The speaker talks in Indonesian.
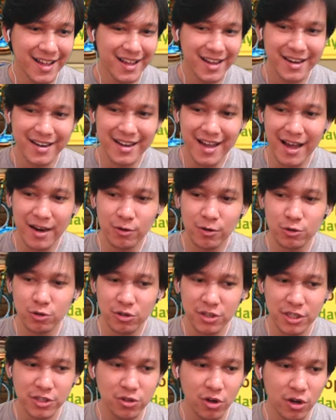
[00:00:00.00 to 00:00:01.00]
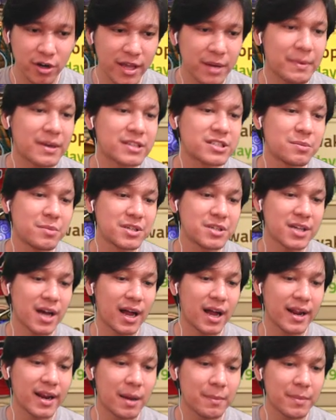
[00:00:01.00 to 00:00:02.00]
Dan untuk tin Soldier masih bisa
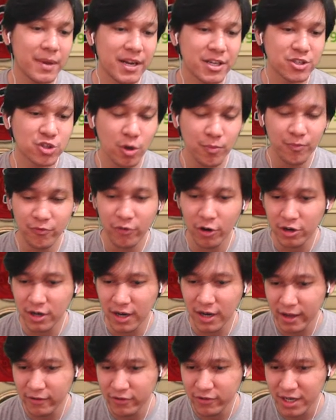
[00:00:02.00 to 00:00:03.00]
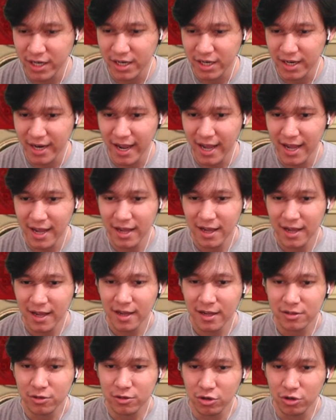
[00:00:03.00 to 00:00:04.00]
kalian ambil di shop for clever ya.
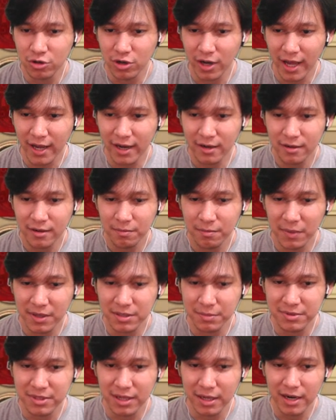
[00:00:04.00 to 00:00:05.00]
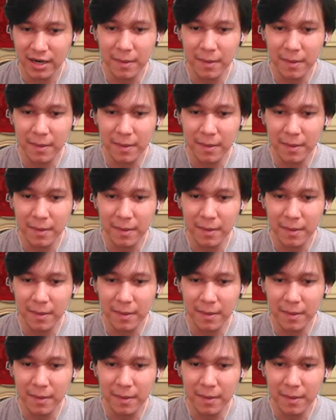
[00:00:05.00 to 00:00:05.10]
Tuh kan, masih bisa.